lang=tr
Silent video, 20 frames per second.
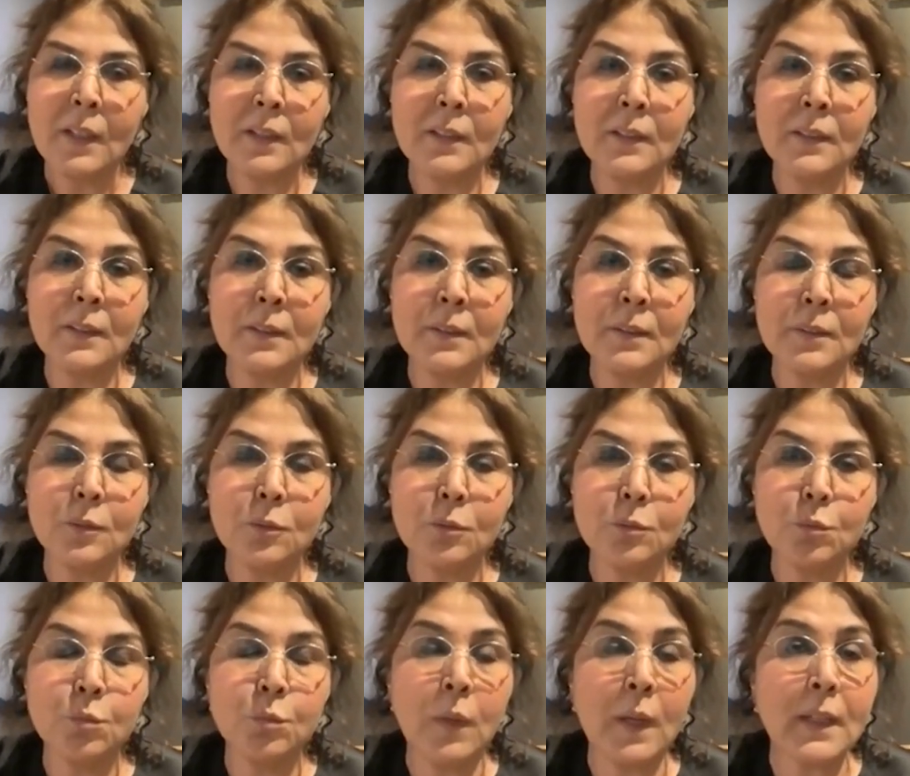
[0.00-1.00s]
E,
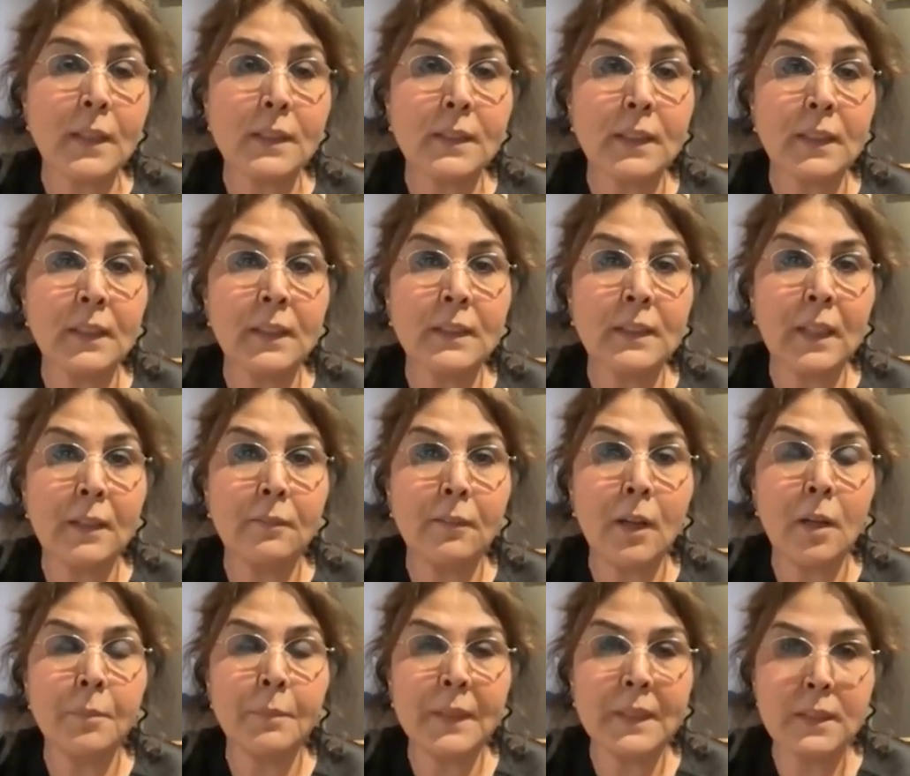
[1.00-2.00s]
üniversiteye
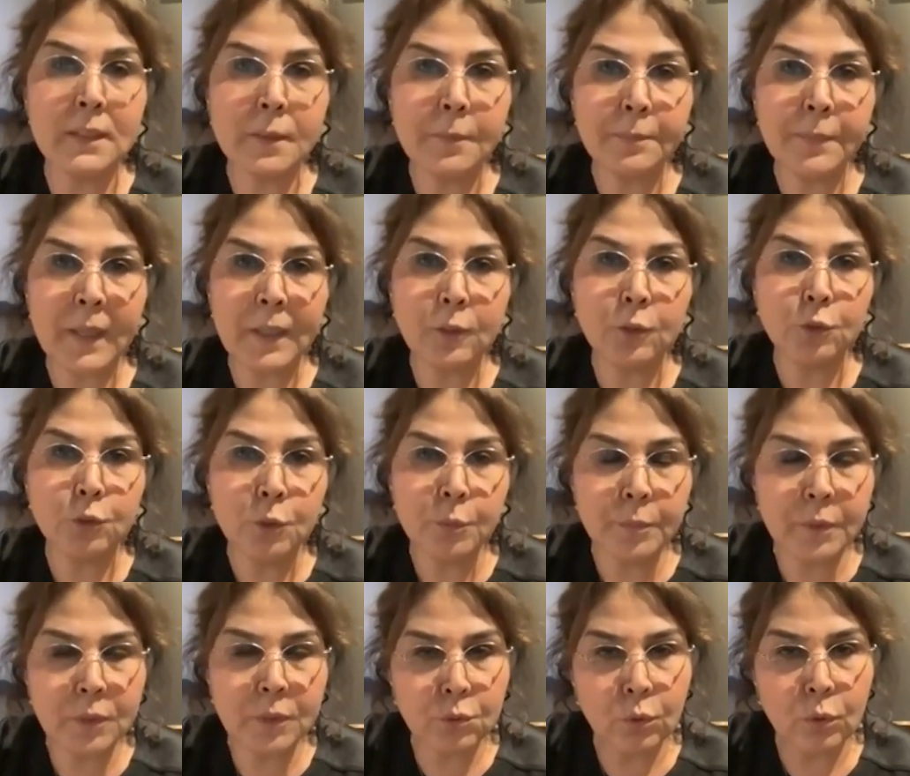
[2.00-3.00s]
devam edip
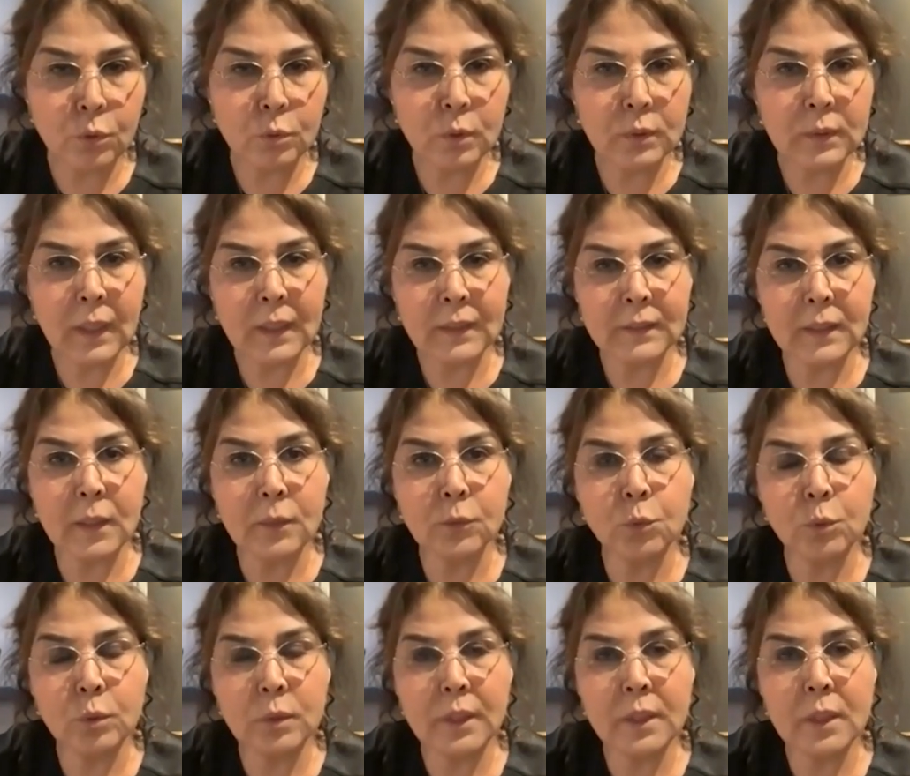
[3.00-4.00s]
ekonomik zorluklardan
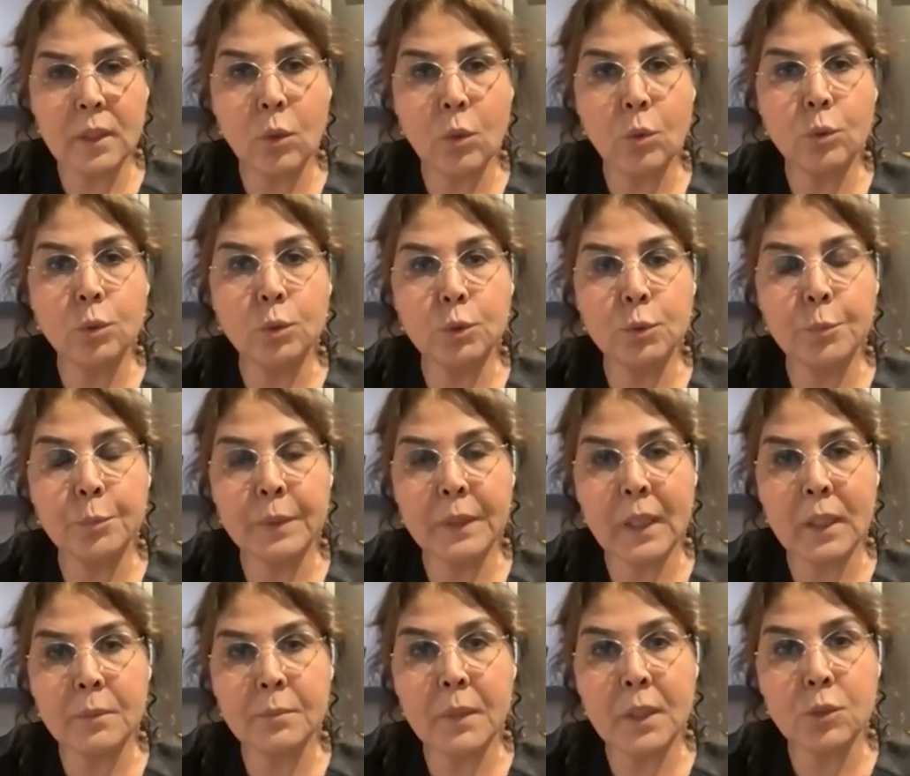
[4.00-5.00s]
dolayı okulu
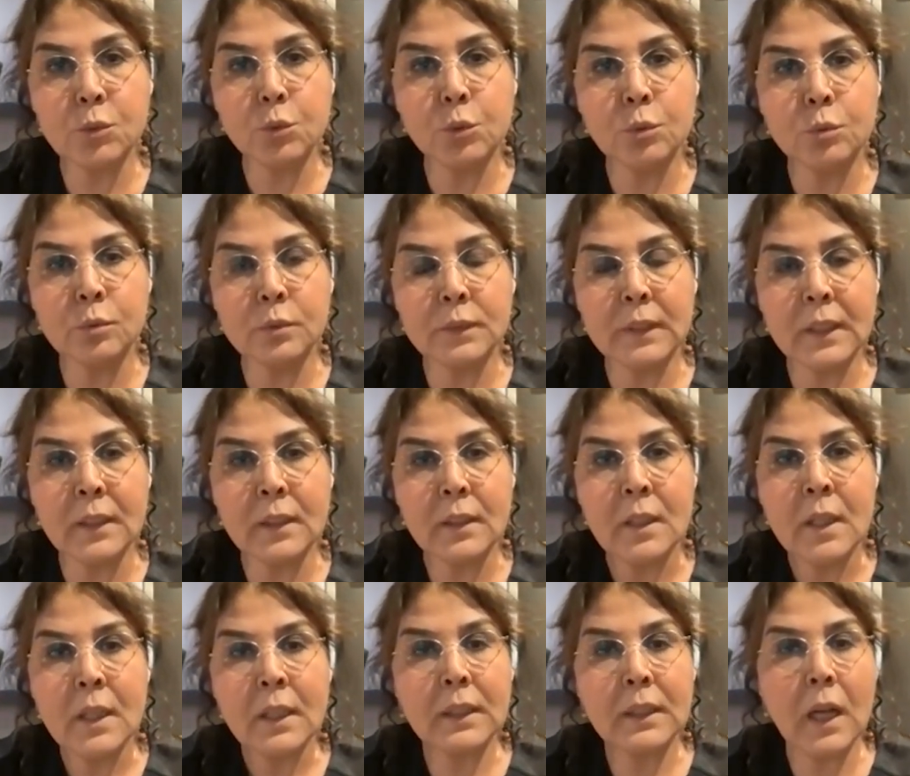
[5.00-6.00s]
bırakmak zorunda
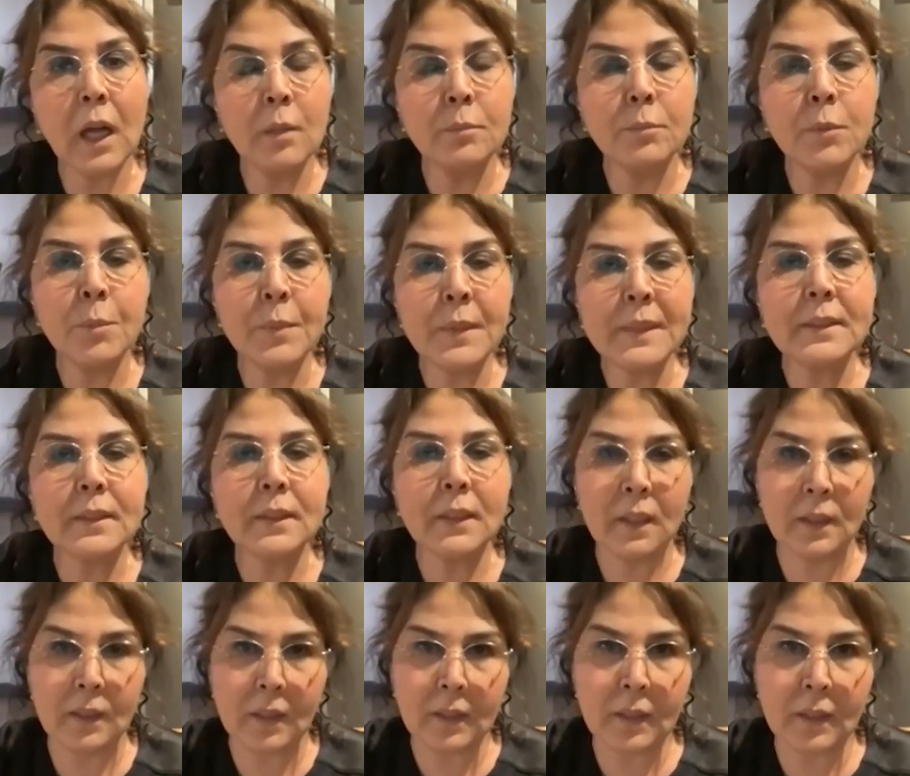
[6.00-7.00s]
kalmaması
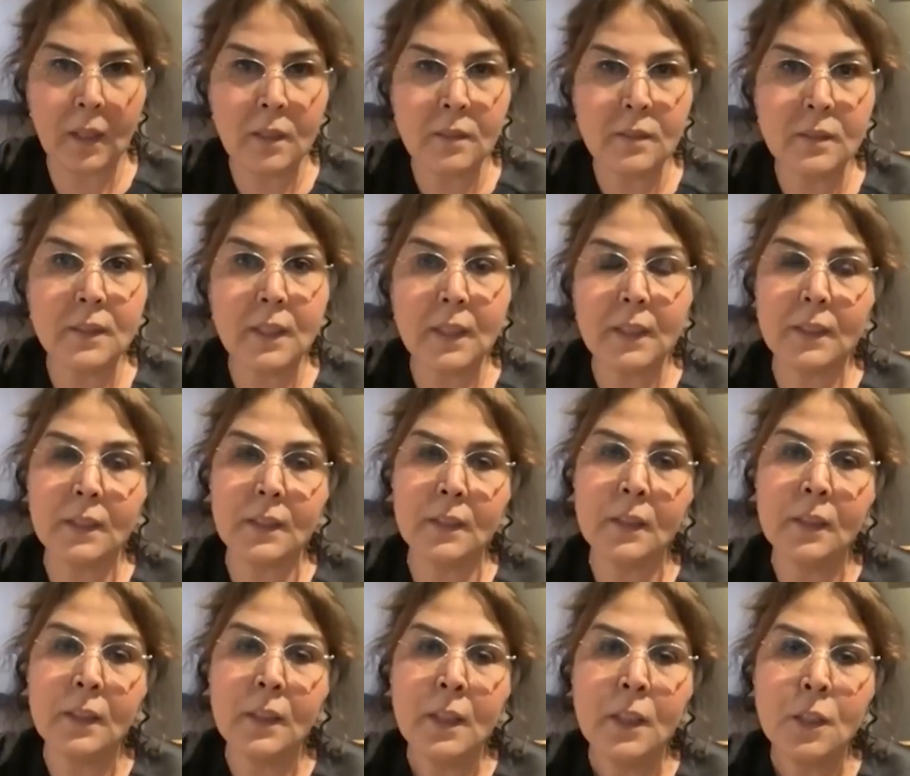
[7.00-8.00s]
gereken
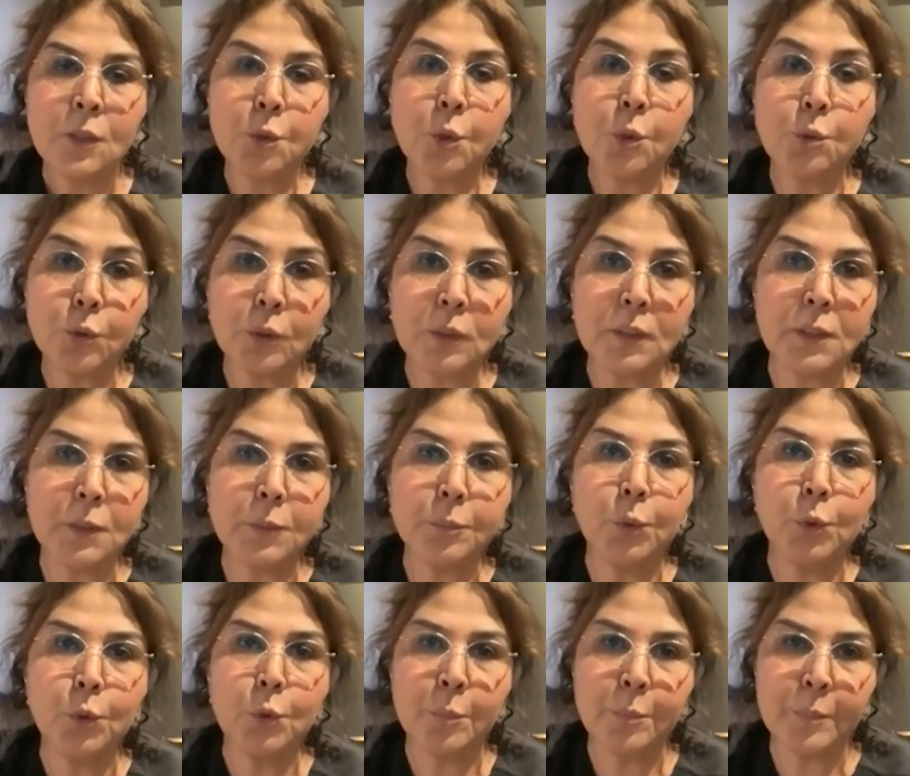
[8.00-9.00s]
zeki çocukları
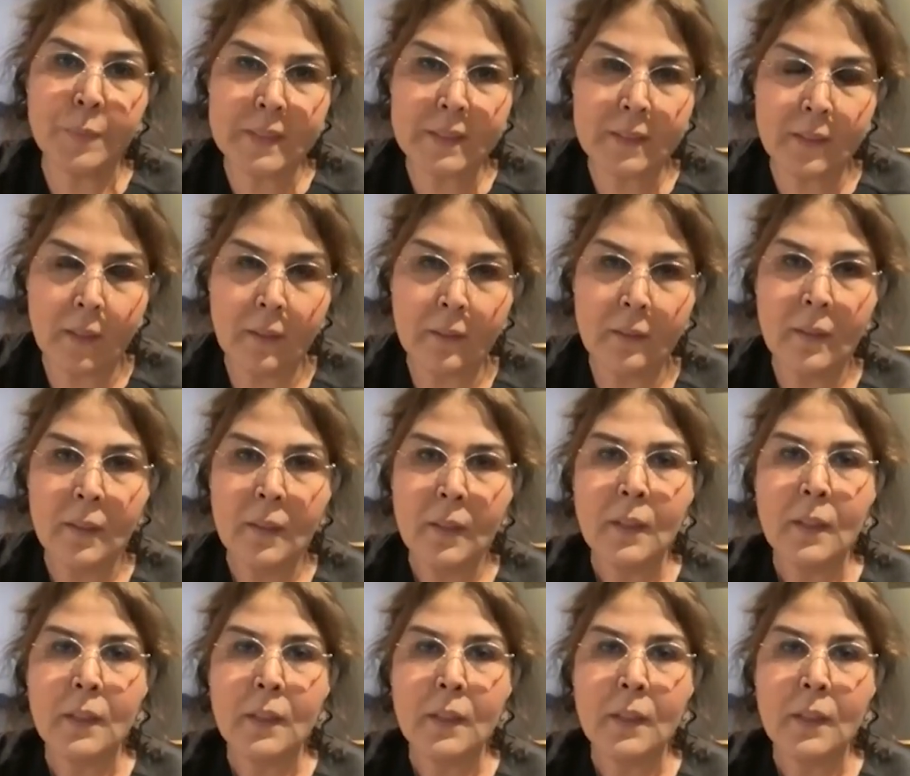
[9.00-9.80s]
bulun bize.